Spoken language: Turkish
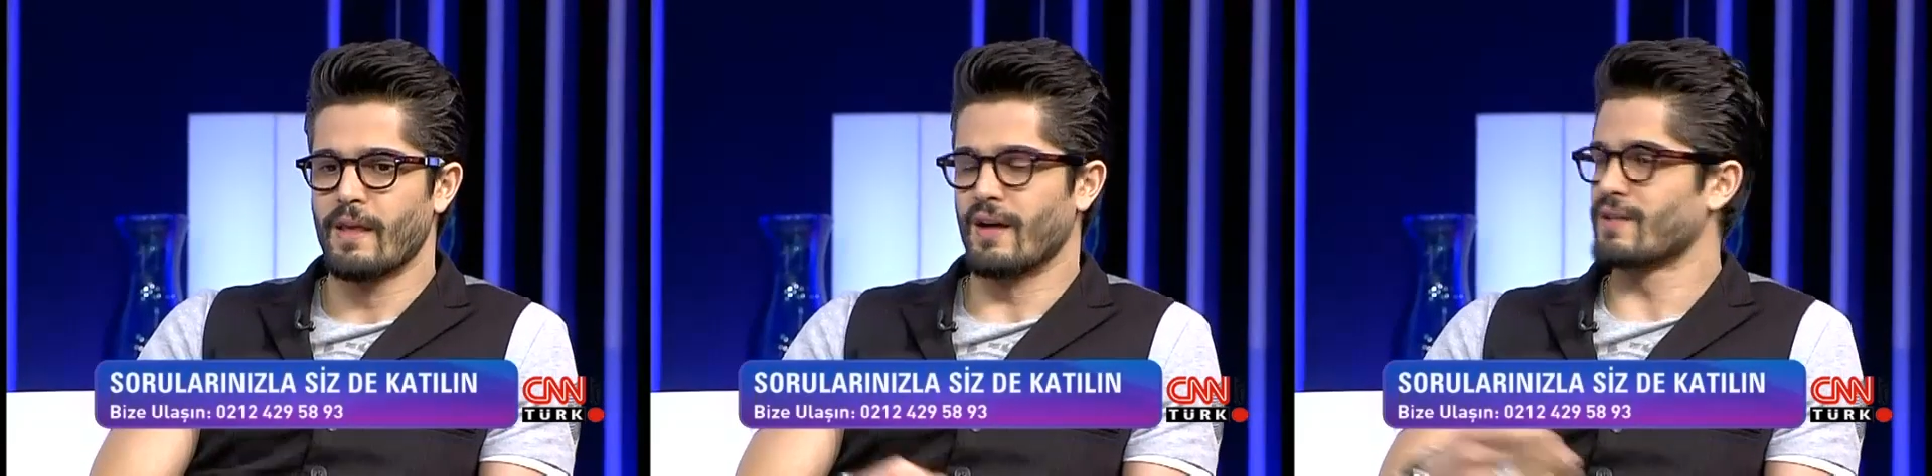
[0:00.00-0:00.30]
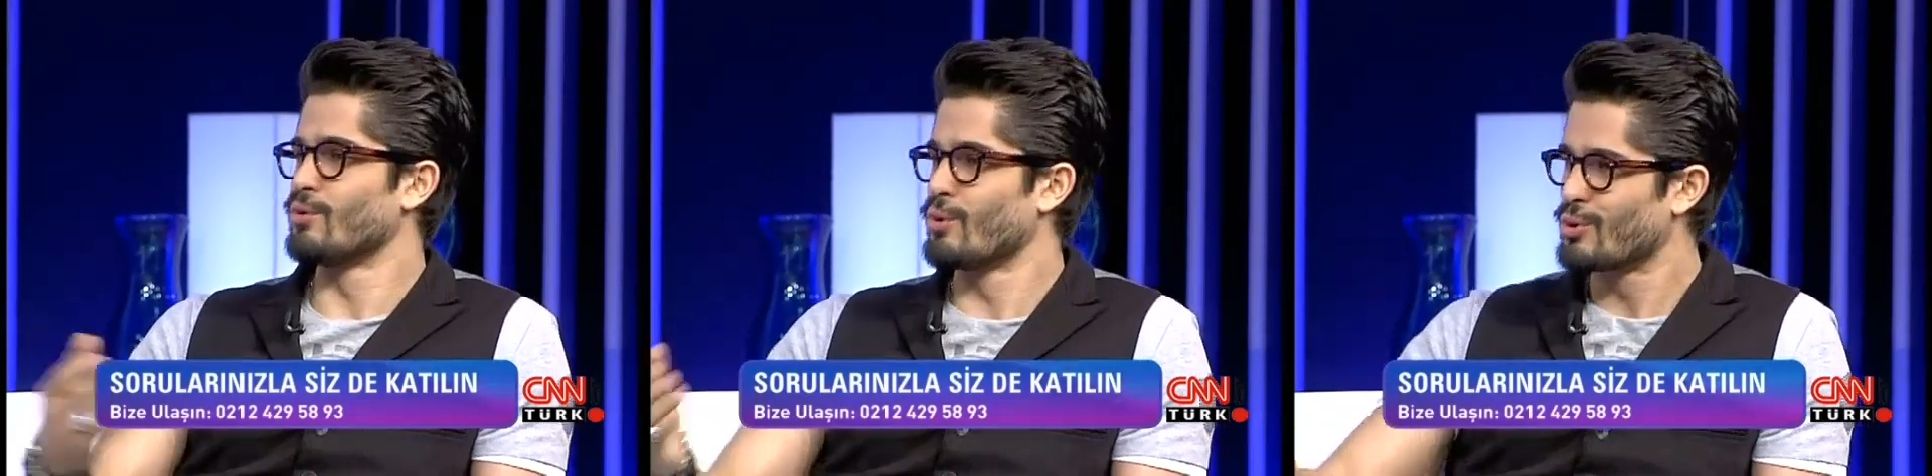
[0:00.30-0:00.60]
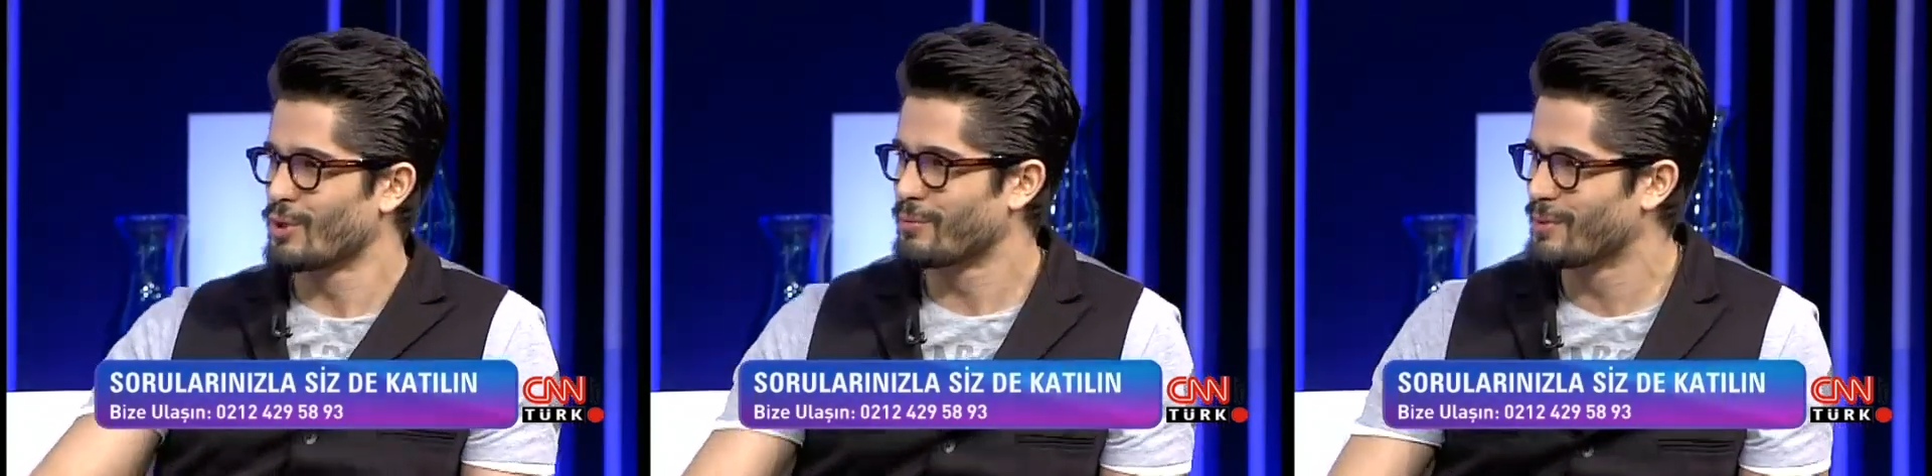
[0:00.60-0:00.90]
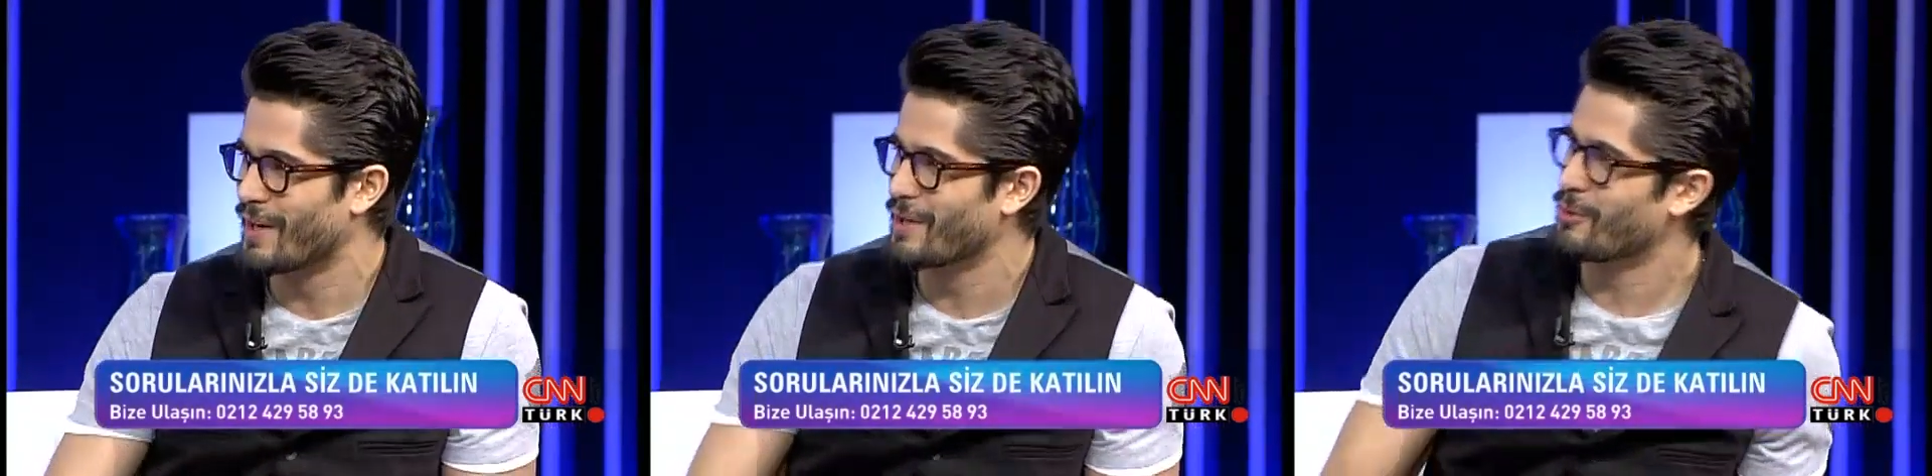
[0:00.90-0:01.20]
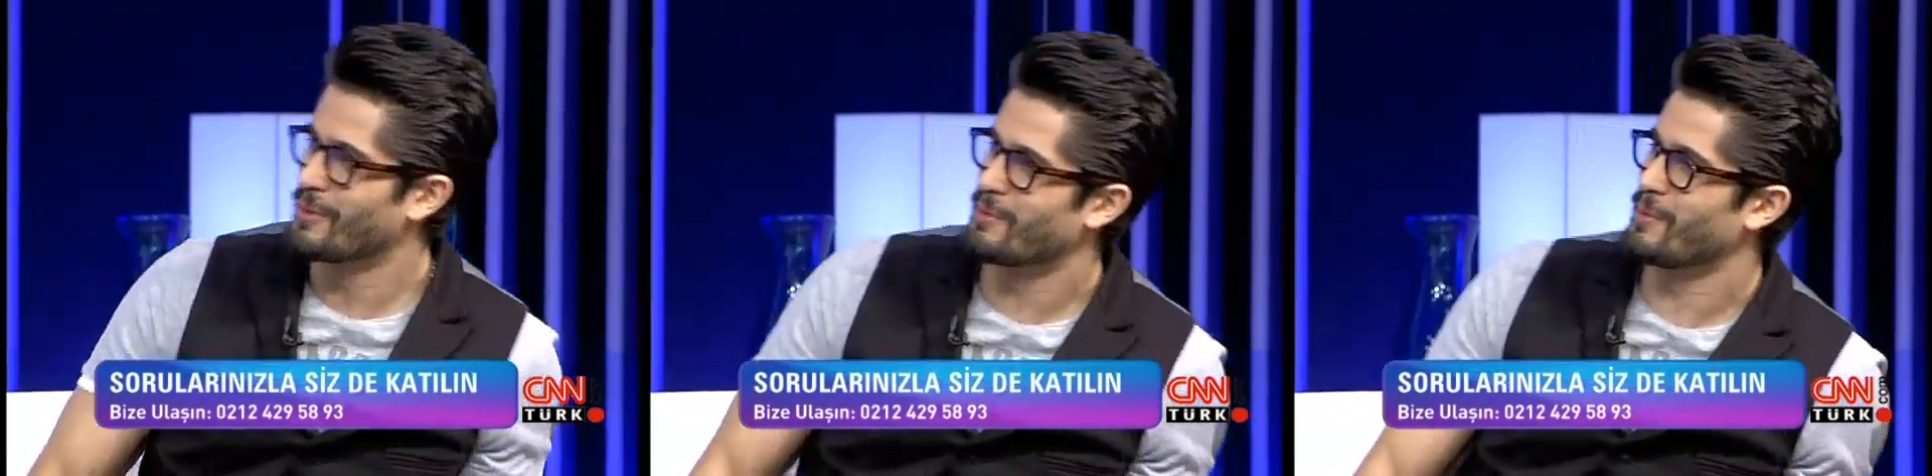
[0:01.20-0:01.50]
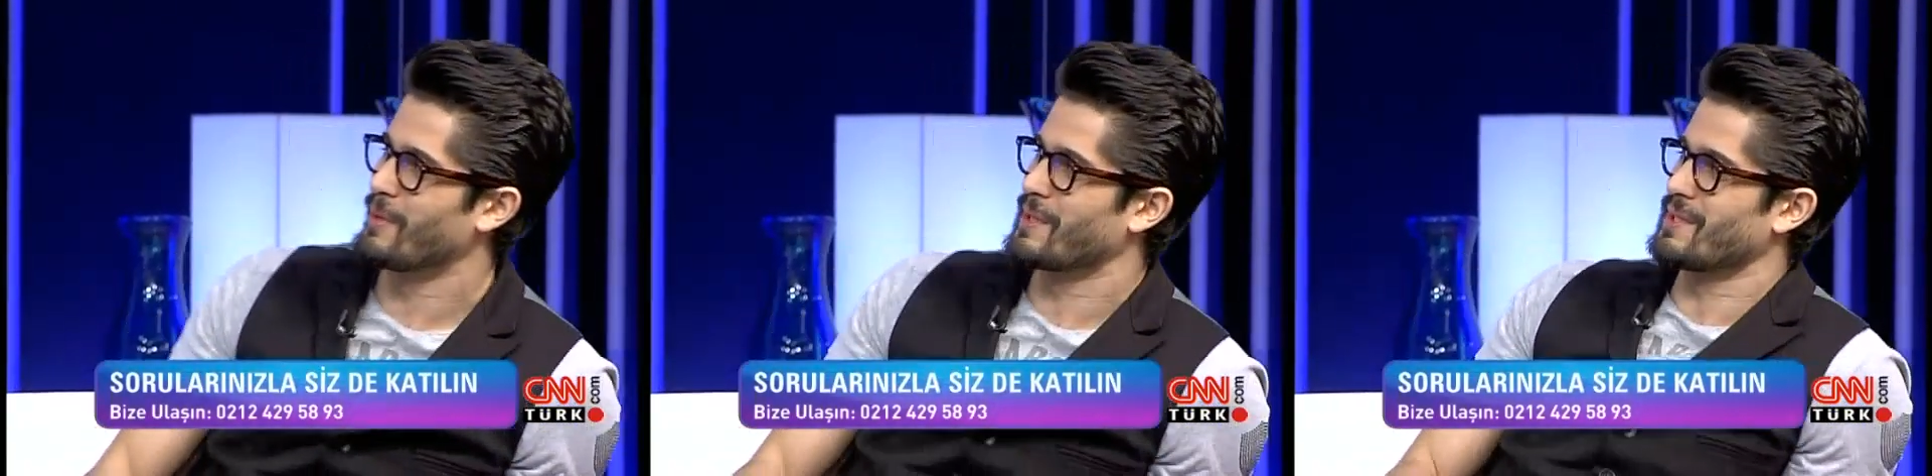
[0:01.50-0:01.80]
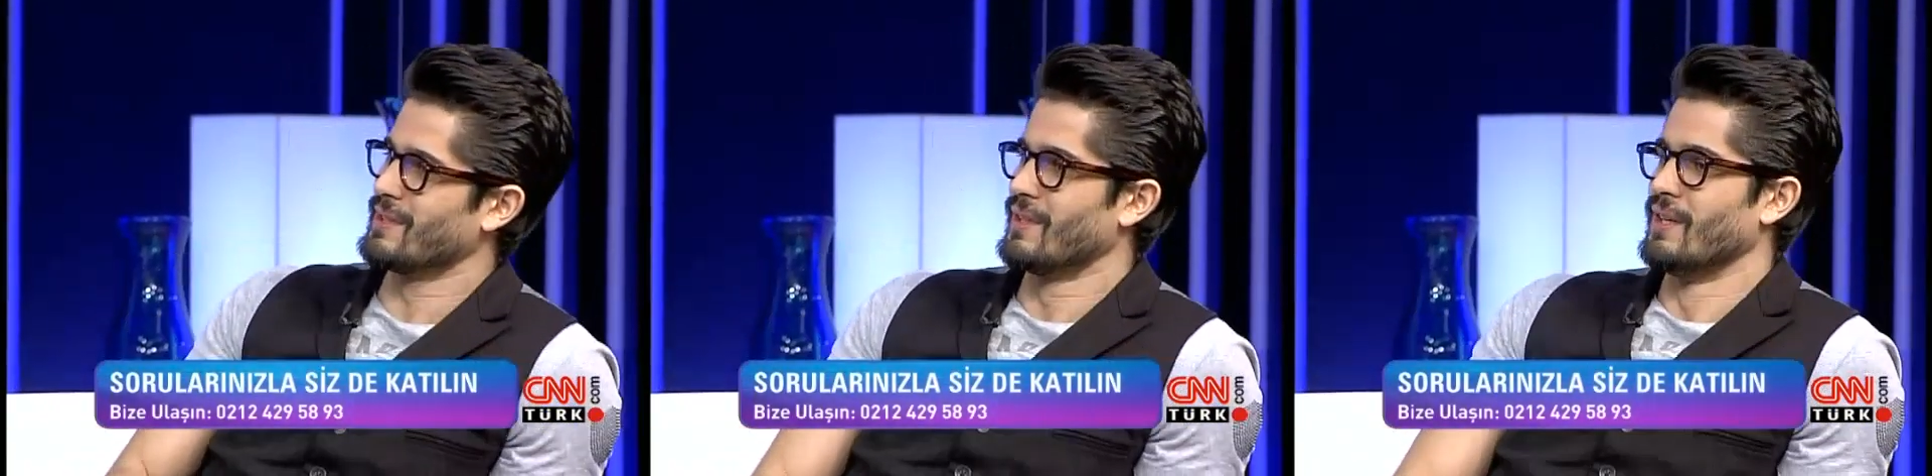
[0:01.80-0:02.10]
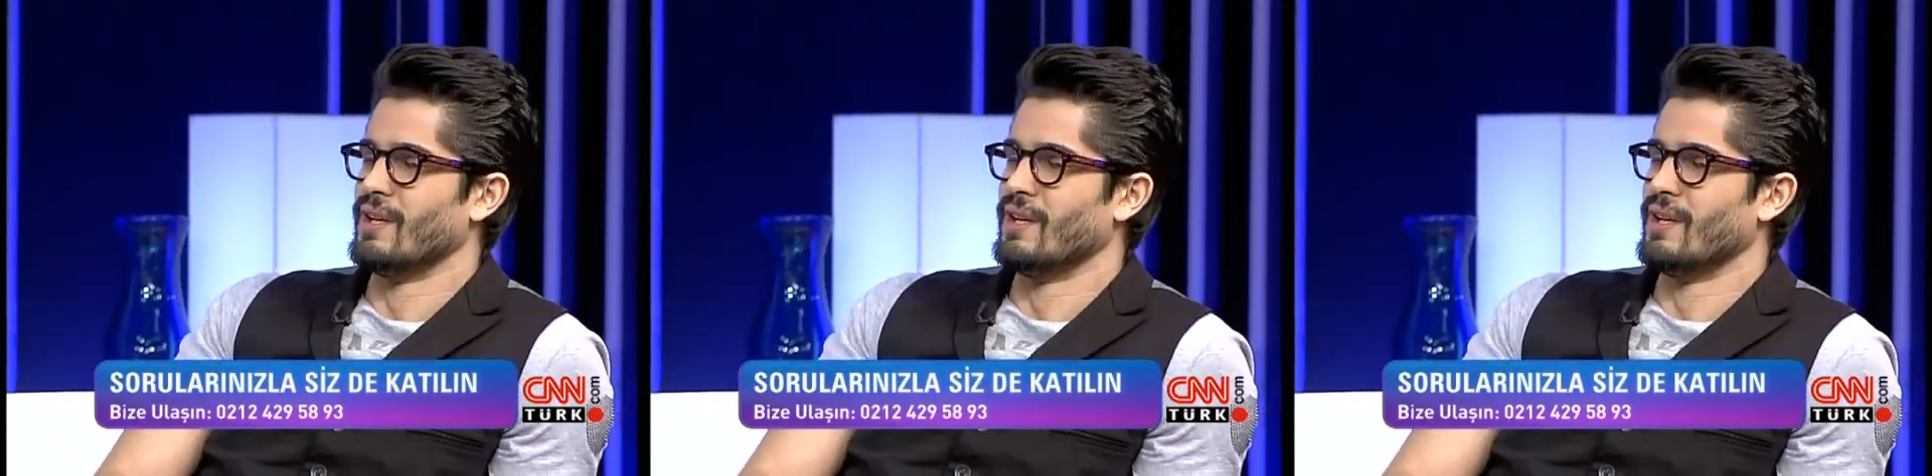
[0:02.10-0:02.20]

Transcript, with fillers: Aslında oyuncularımı daha iyi yönetebilmek için.